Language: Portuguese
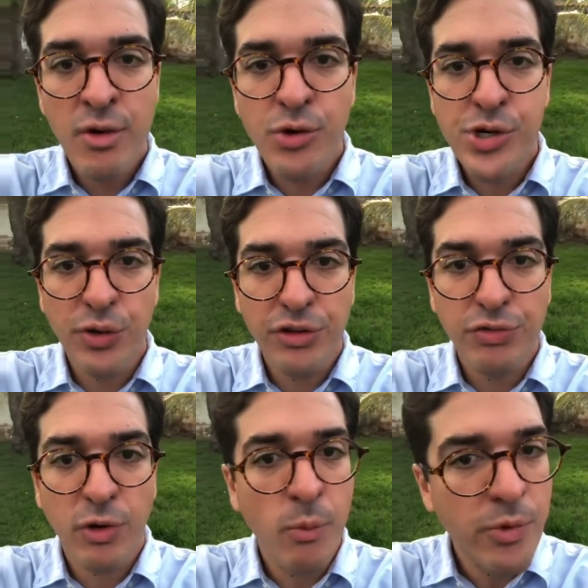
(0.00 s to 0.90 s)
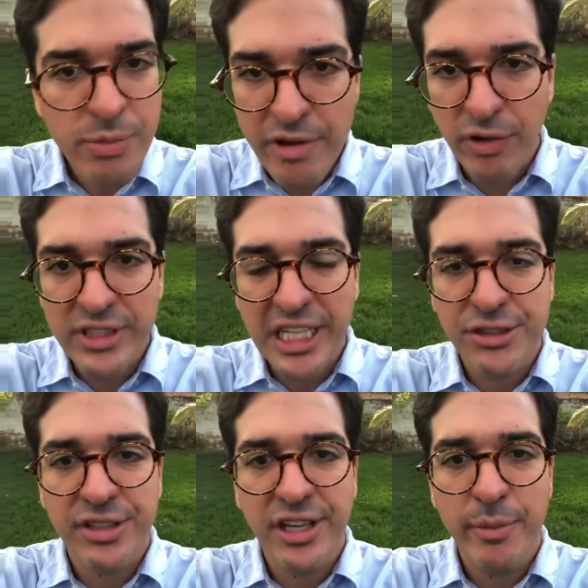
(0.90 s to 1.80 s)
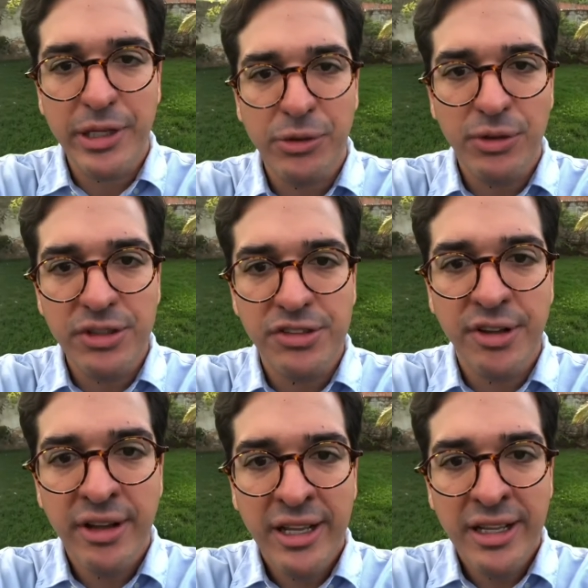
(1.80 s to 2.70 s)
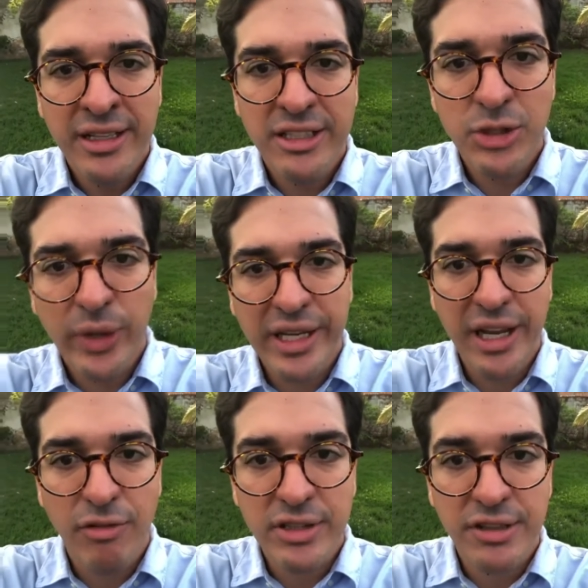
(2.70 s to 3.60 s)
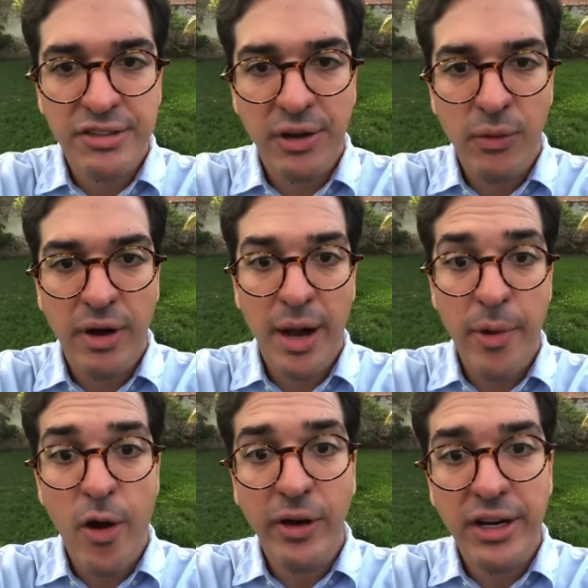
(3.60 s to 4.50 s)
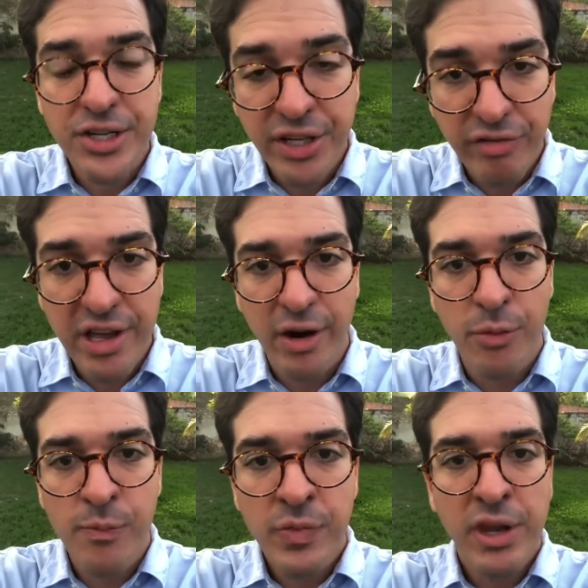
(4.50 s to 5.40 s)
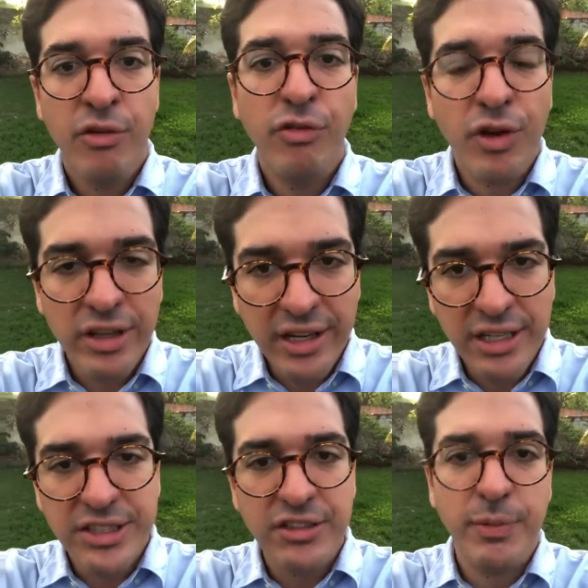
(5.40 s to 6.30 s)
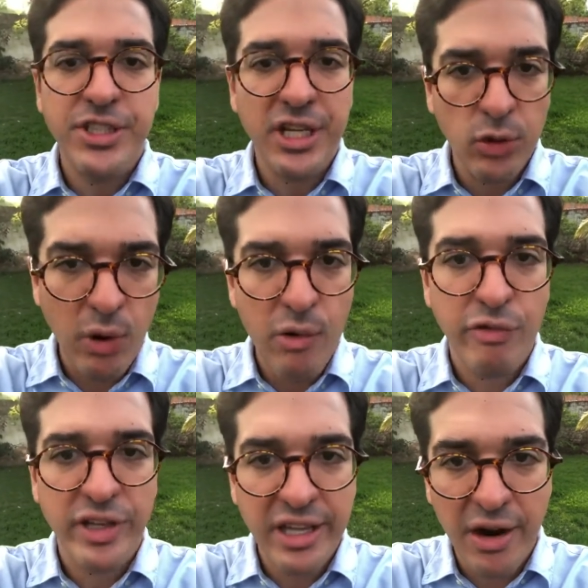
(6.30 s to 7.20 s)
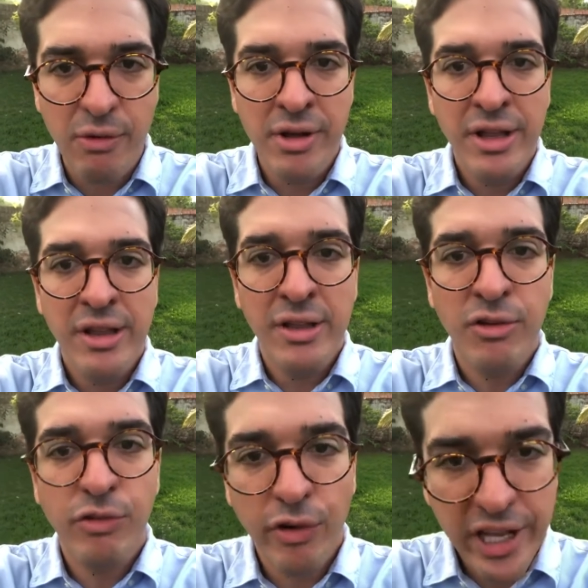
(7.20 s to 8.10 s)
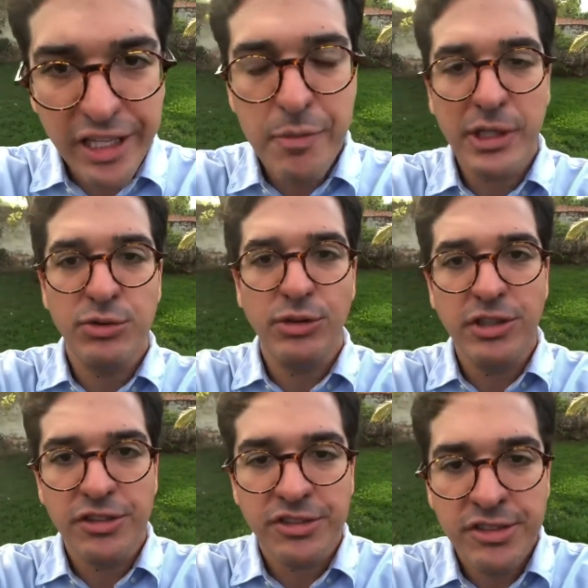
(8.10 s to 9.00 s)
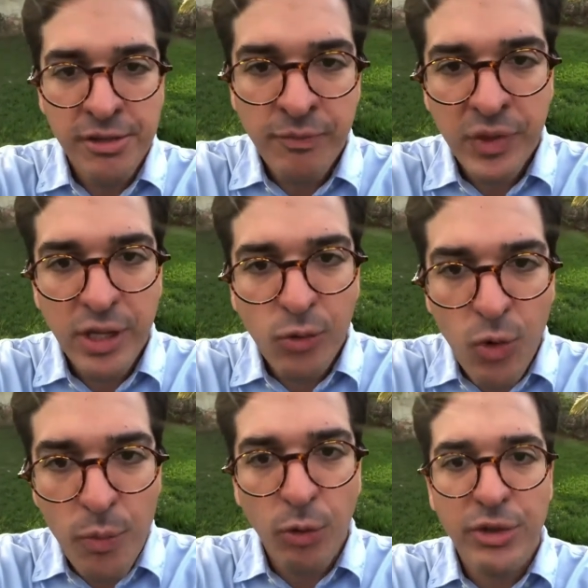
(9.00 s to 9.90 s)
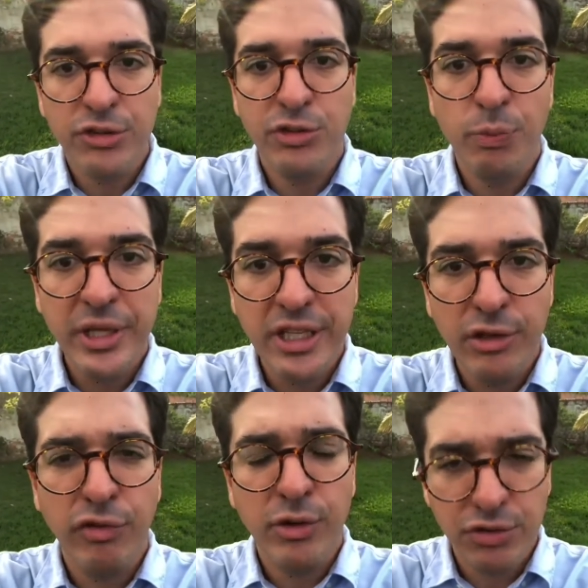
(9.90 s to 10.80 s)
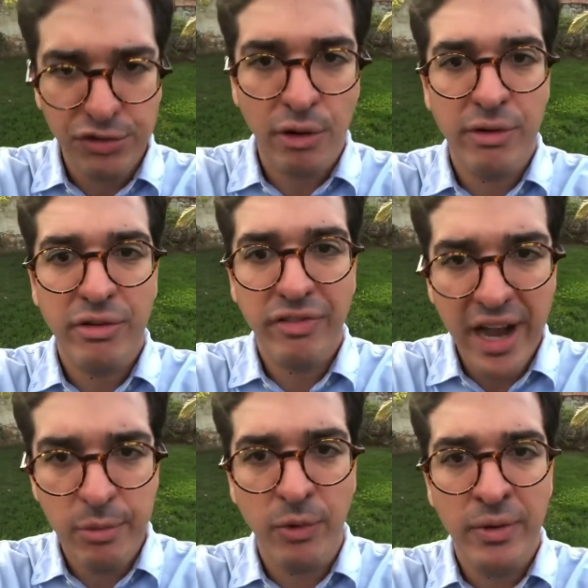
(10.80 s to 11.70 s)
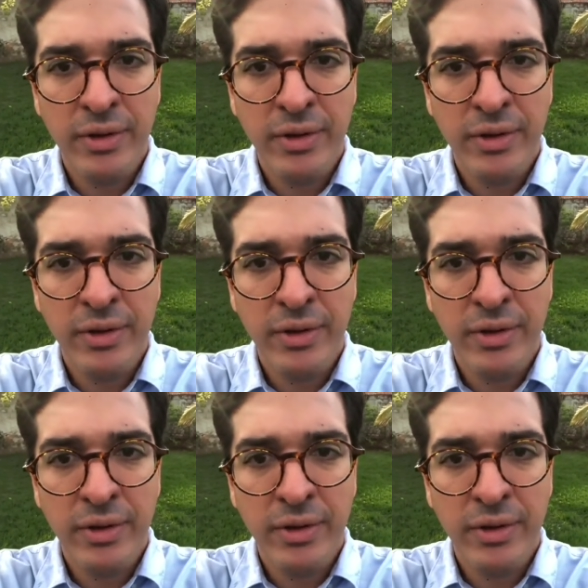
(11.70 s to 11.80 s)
os dois foram muito bem votados aqui em Matões, tanto é que a votação, a maior que eles tiveram fora de Caxias para estadual e federal, foi aqui em Matões, e o compromisso e o pedido foi um só. Fábio,